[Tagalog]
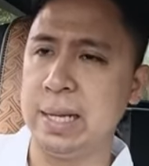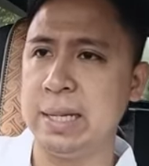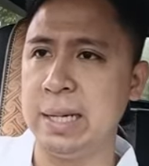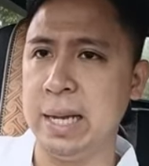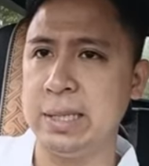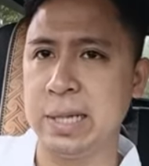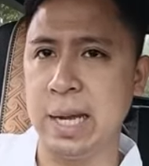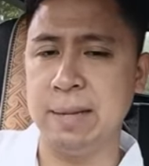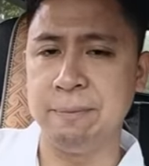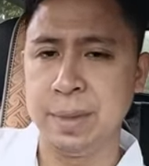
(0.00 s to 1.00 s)

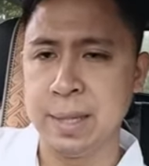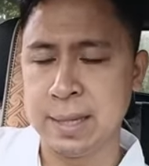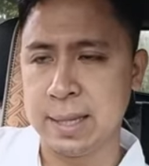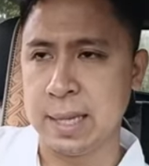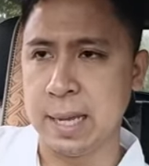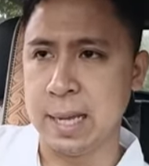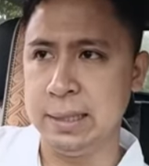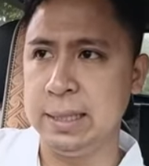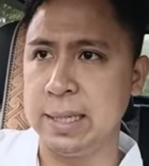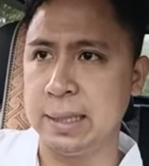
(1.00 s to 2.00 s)
iglesia na
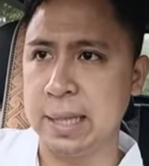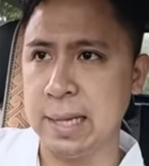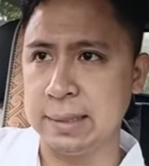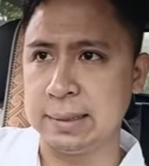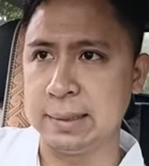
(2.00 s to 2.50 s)
itinatag